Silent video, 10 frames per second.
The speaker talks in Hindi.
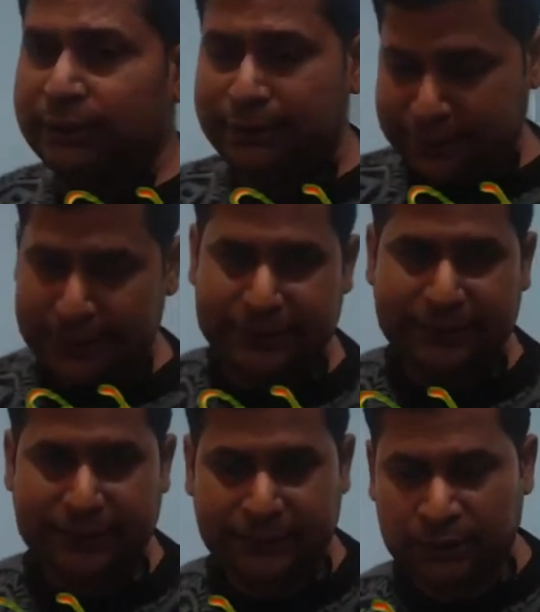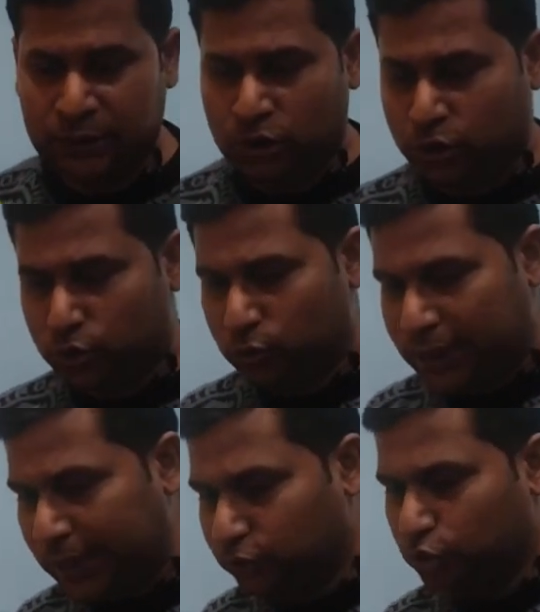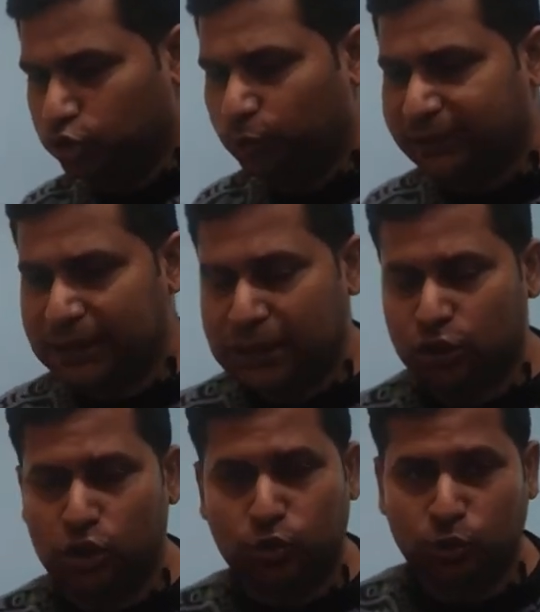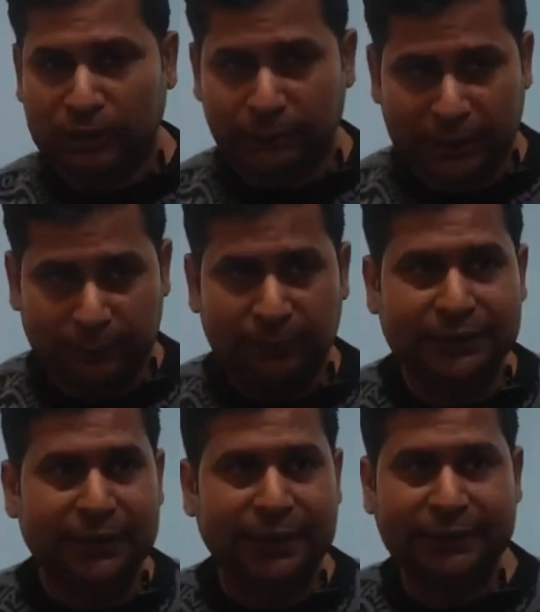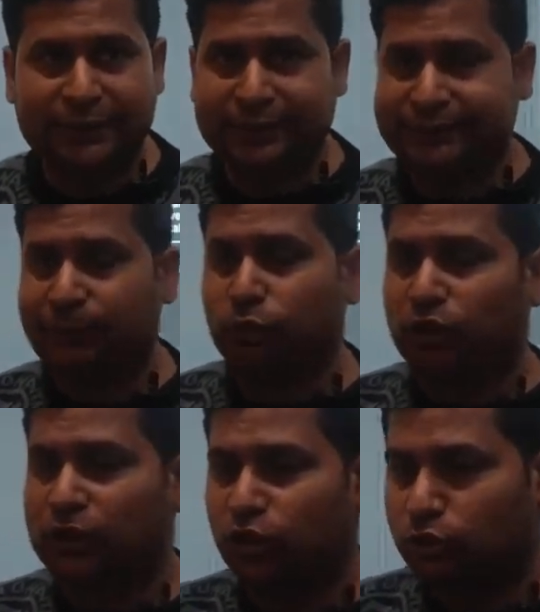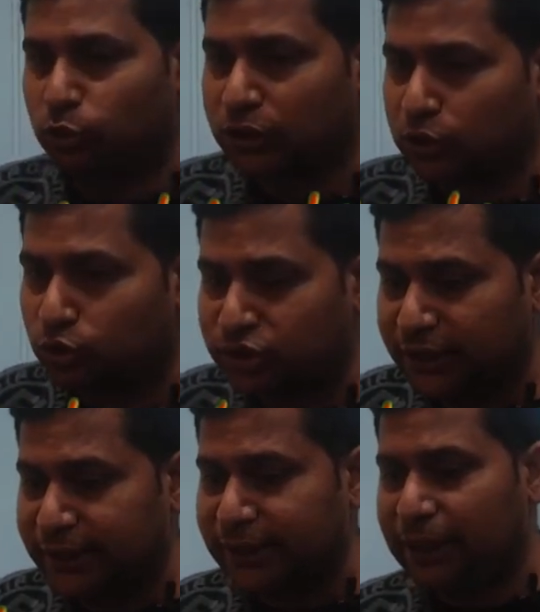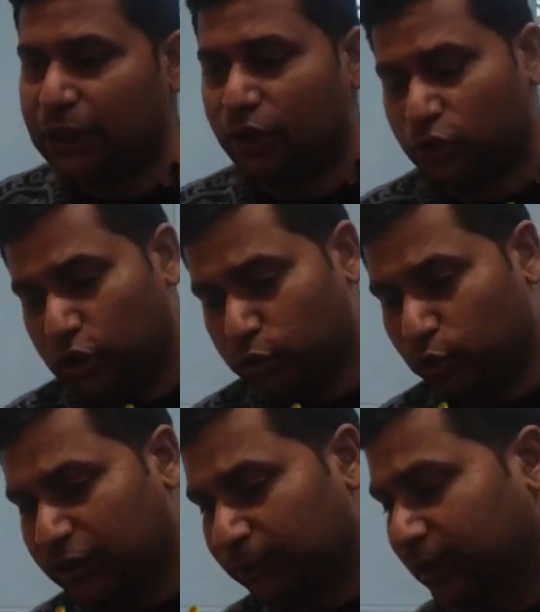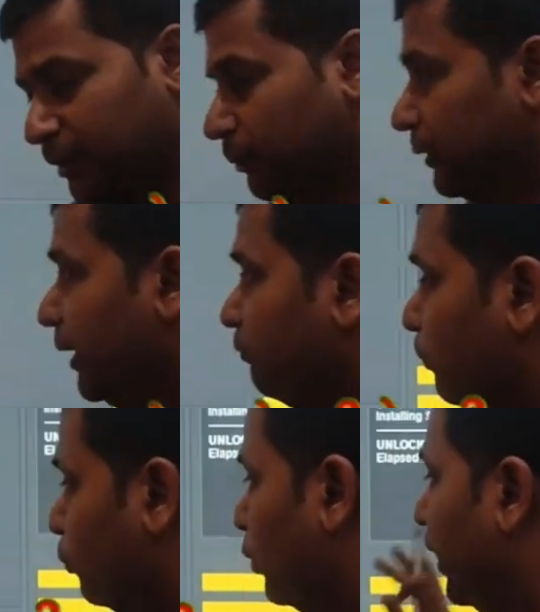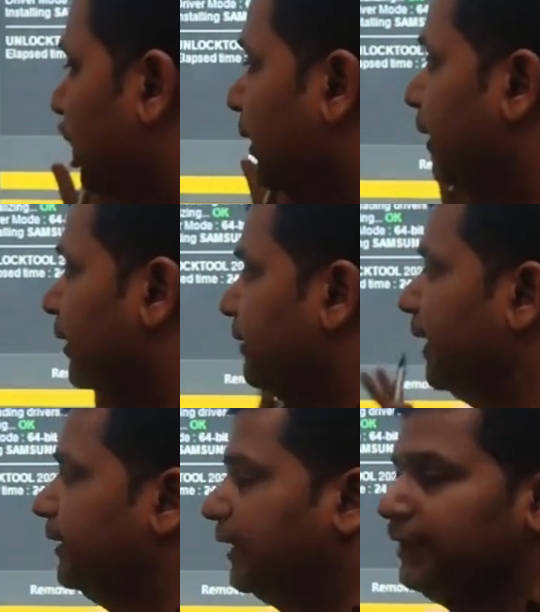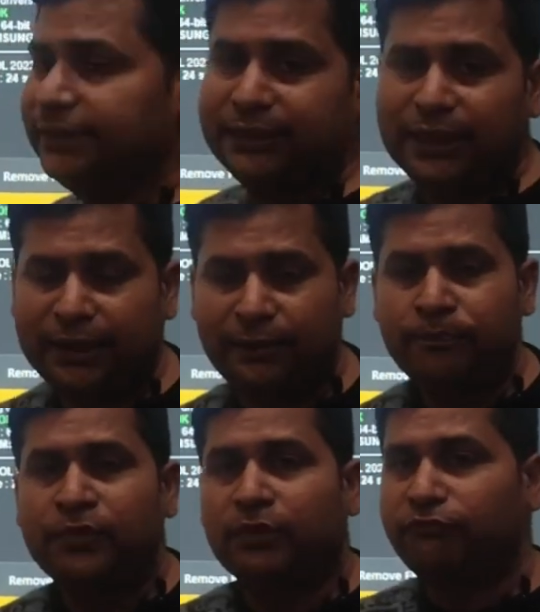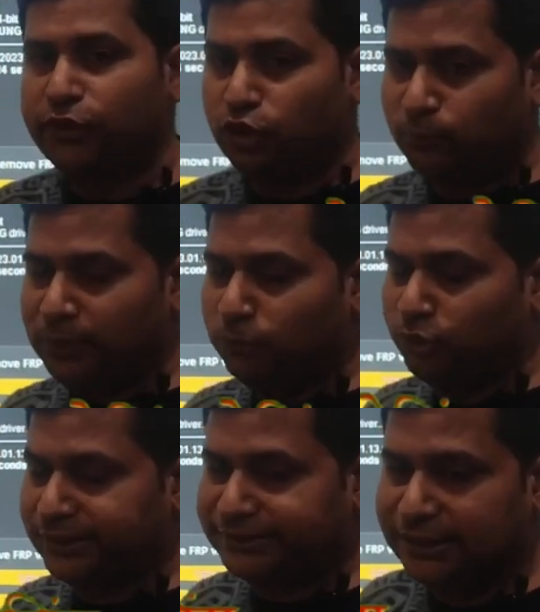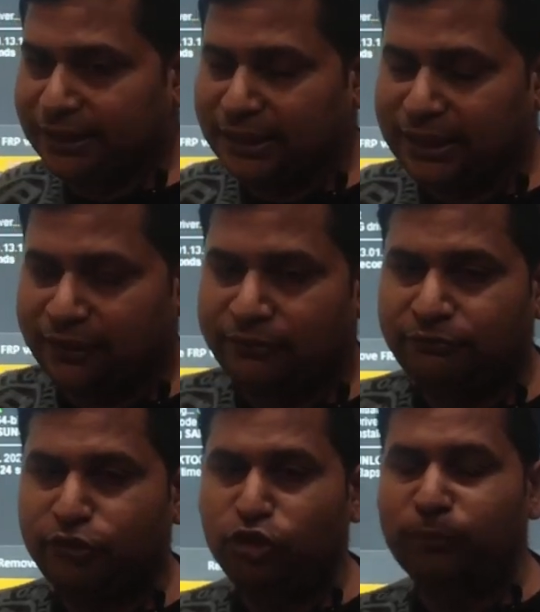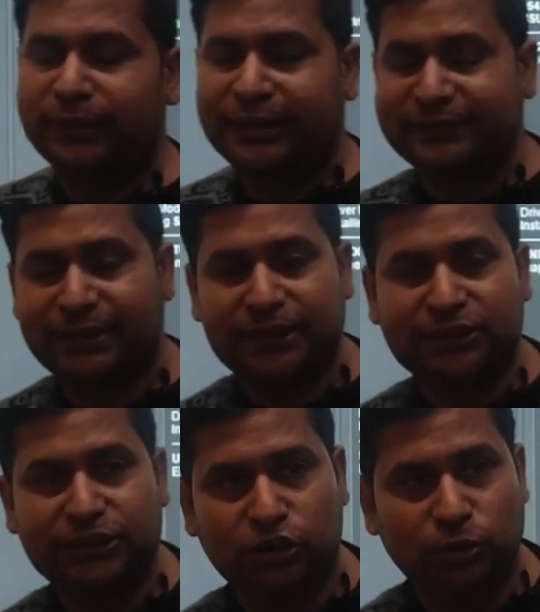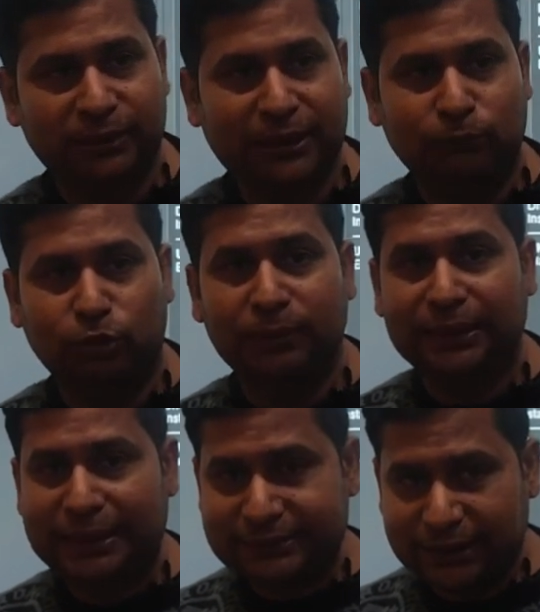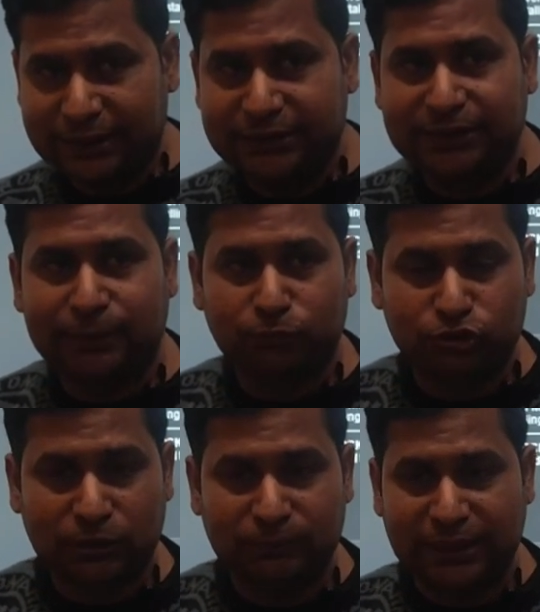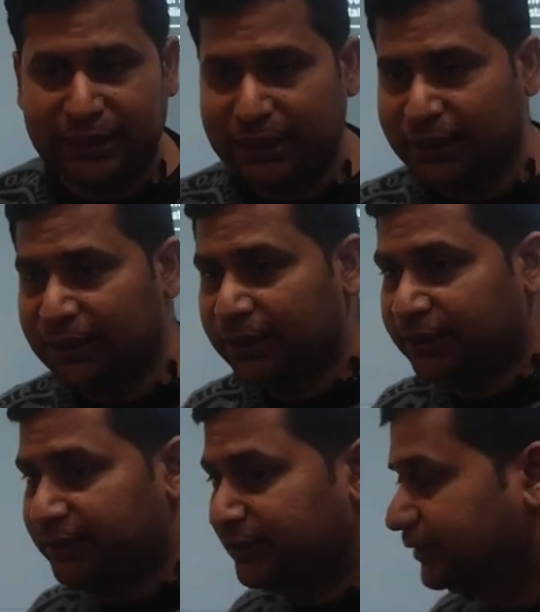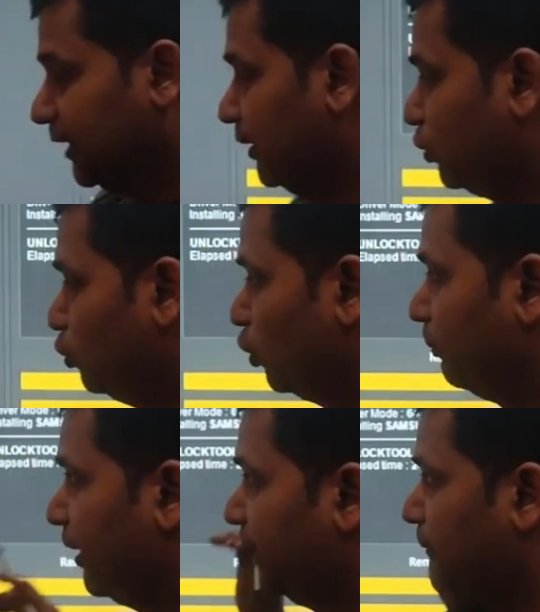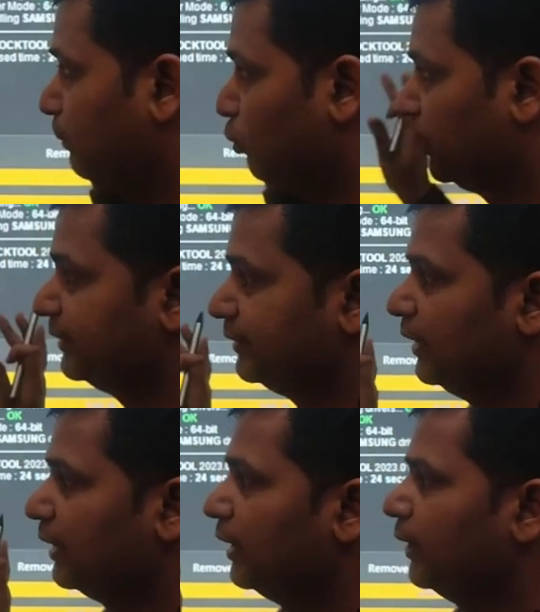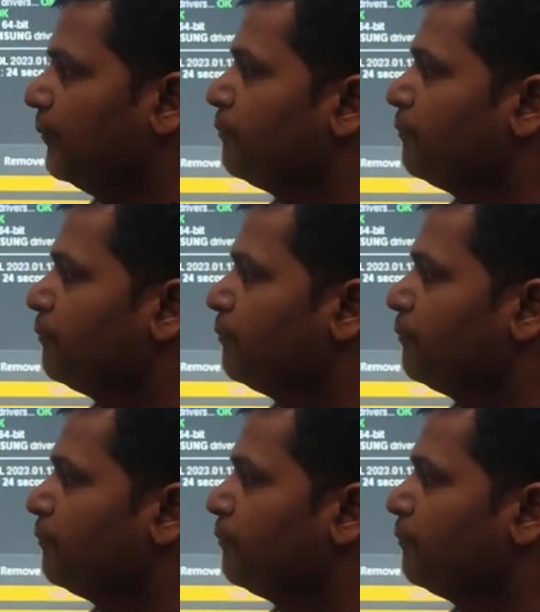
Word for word: दिखाई देंगी तो आज दोस्तों मैंने अनलॉक टूल के बारे में बताया है कि कैसे हम लोग अनलॉक टूल का यूज करेंगे और अनलॉक टूल के बारे में मैंने आपको पूरा जानकारी दिया है वीडियो में आपको कैसा लगा वीडियो में क्या सारी चीज़ें जो मैंने आपको बताई सारी चीज़ें आपको समझाया ये सारी चीज़ों के बारे में आपको कैसा लगा